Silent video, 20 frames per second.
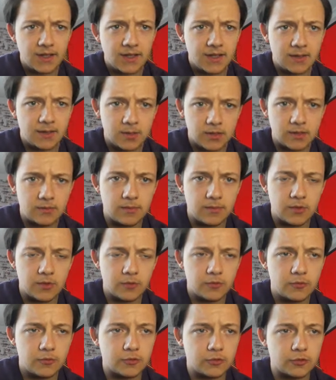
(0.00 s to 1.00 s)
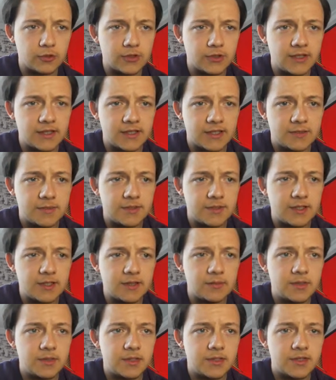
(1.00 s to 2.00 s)
Ama tamamen oyun kontrolü neredeyse bize
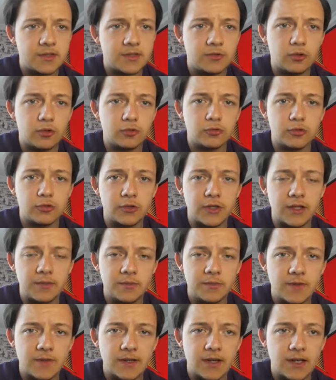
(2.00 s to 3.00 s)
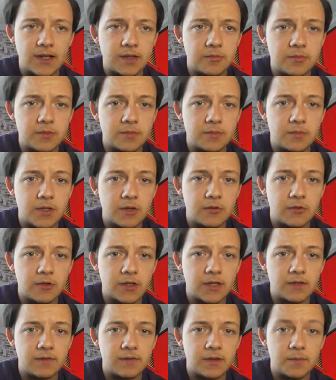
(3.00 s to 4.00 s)
diyebiliriz. 4 kornerimiz var. Rakibimizin 1
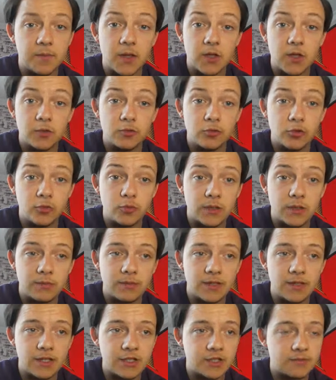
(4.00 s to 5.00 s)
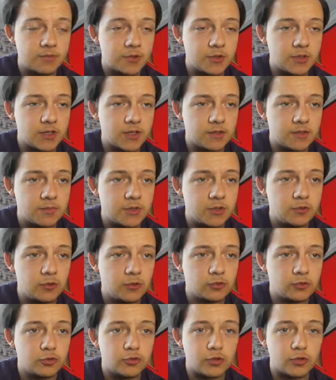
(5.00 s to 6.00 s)
korneri var. 5-3-1-1 ile çıkmışlar. Biz
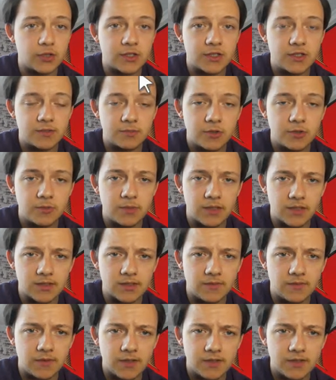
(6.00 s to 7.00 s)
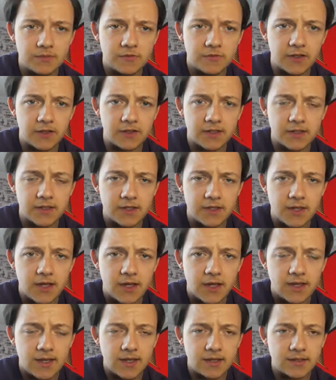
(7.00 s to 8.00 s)
4-3 ala çıkmış. Biraz defansif taktik.
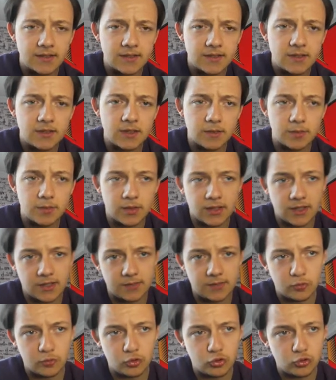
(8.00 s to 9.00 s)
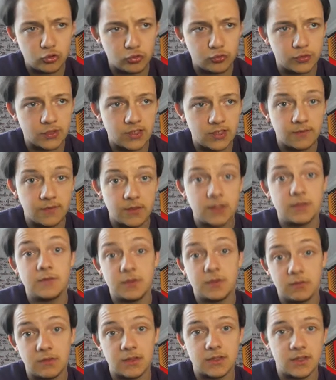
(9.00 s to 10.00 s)
Kendisi tabii rakip güçlü olunca defansif
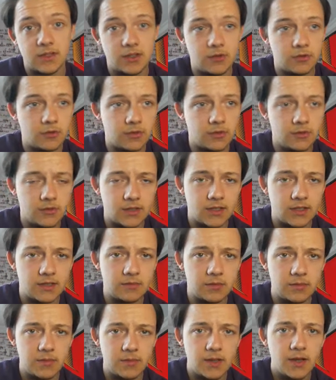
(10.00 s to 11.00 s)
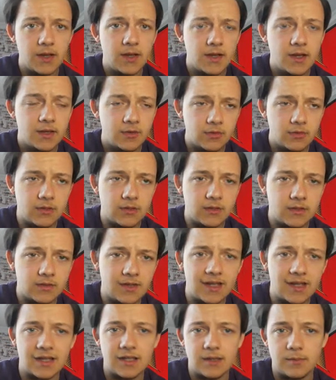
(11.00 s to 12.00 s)
çıkmanız gerekiyor. Dediğim gibi e,
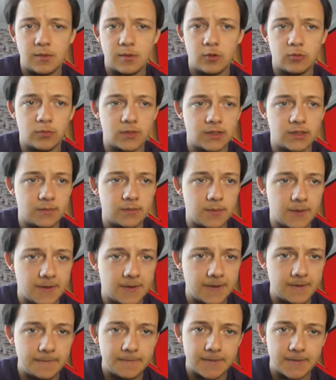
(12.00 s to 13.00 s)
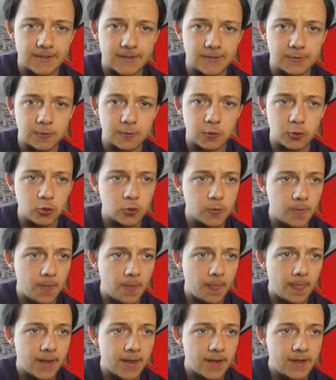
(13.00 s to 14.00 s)
denedi ama olmadı demek ki. Sağlık olsun.
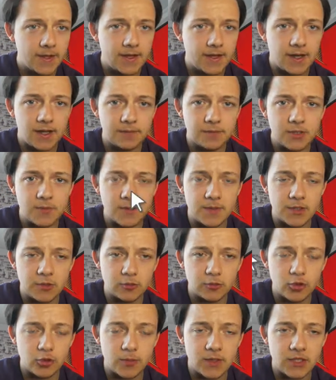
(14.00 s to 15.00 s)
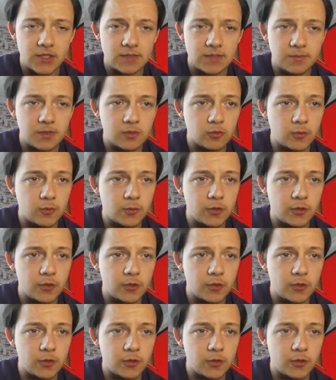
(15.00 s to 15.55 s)
65-35'lik bir top